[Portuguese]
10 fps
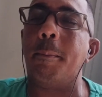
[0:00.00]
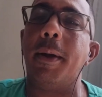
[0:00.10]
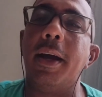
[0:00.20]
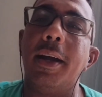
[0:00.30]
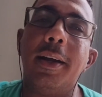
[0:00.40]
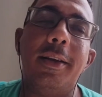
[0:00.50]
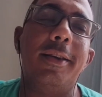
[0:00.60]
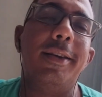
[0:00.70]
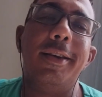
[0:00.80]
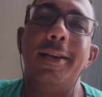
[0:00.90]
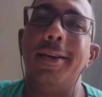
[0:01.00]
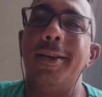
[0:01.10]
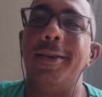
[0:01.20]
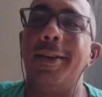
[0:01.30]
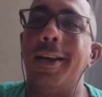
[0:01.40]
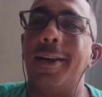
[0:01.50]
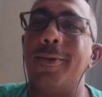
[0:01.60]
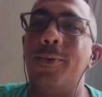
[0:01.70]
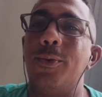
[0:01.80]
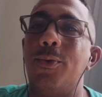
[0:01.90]
para pé, né,
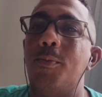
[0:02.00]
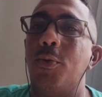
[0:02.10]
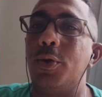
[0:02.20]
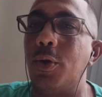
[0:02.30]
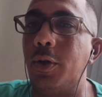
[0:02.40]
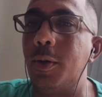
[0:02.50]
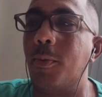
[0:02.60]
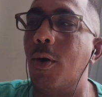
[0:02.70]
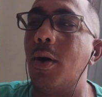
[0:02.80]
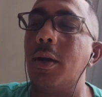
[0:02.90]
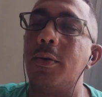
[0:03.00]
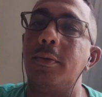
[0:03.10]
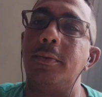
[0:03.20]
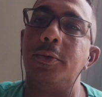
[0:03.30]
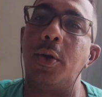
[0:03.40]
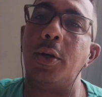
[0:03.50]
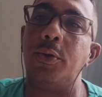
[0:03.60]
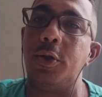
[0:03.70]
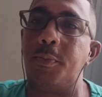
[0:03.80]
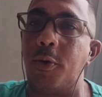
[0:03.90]
com, com bons toques de bola,
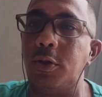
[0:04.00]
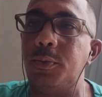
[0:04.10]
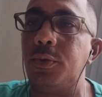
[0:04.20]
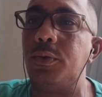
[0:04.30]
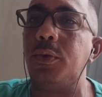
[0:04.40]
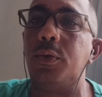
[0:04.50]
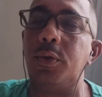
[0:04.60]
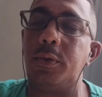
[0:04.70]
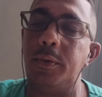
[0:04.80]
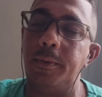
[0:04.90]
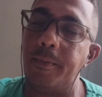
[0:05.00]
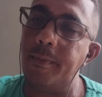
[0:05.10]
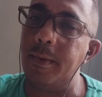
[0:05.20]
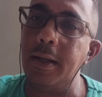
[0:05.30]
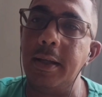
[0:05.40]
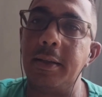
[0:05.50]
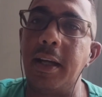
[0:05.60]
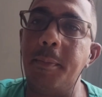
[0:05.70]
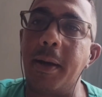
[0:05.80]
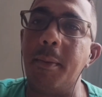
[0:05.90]
jogadores próximos um do outro.
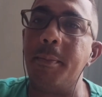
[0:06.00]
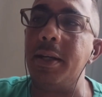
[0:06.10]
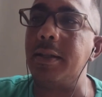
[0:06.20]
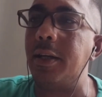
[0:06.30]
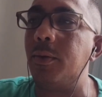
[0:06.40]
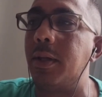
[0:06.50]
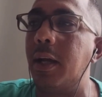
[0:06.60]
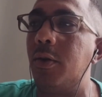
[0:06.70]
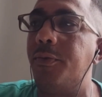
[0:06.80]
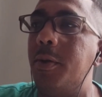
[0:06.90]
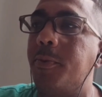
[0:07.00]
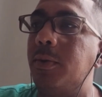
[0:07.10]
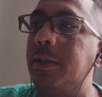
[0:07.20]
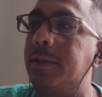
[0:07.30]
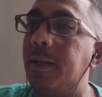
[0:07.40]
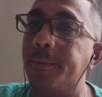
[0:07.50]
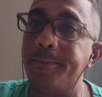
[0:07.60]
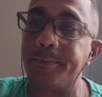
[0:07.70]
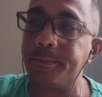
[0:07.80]
Tá de parabéns aí o técnico Felipe Conceição.